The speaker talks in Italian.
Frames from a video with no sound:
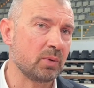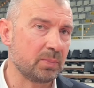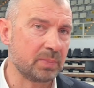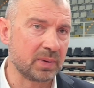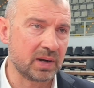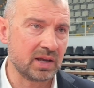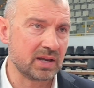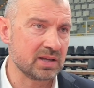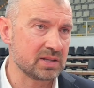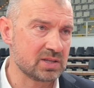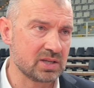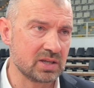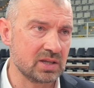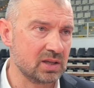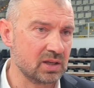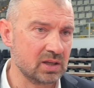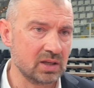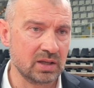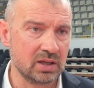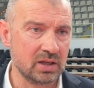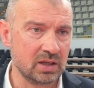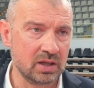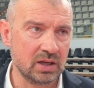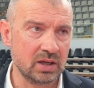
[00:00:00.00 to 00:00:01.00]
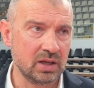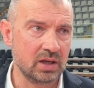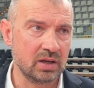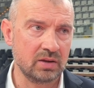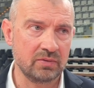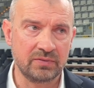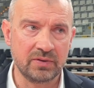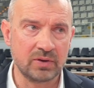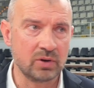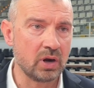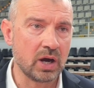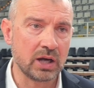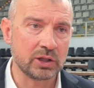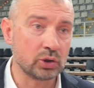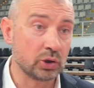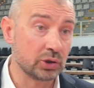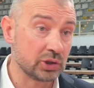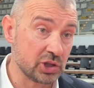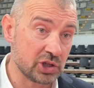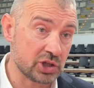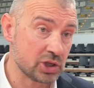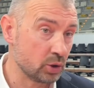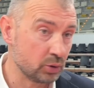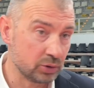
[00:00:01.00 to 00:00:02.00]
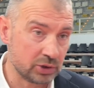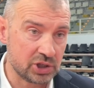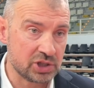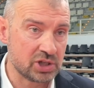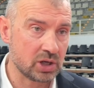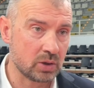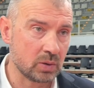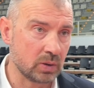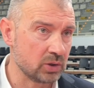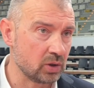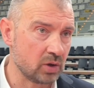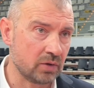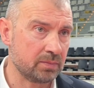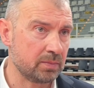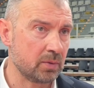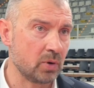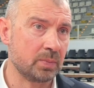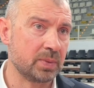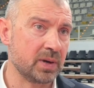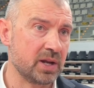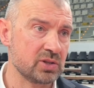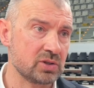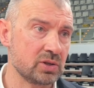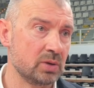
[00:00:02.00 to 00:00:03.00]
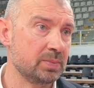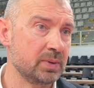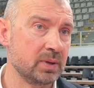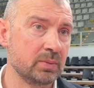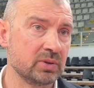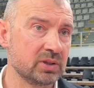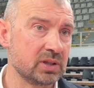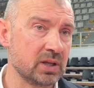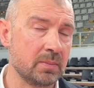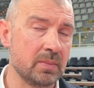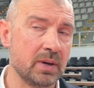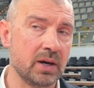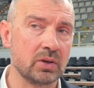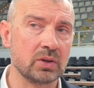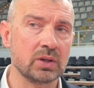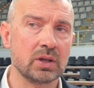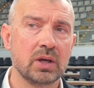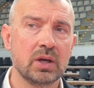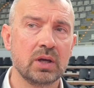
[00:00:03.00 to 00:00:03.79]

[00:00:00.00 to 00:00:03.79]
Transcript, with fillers: presi fino a 12-11 quando ho preso il primo time out